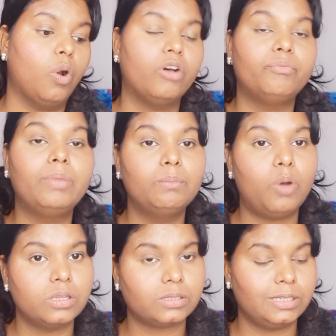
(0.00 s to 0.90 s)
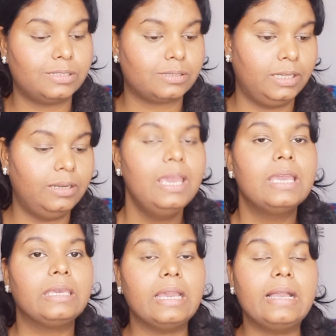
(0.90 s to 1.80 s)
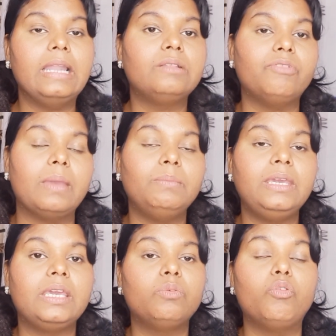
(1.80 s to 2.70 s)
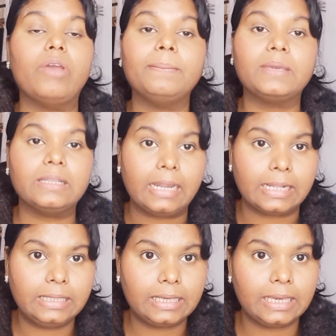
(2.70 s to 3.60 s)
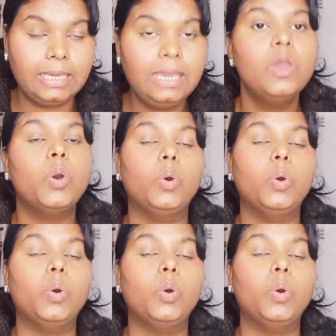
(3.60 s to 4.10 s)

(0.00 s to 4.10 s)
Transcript: ऑफ बिग बॉस सिक्सटीन ये गलत फहमी है कि वो वैम की तरह दिखेगी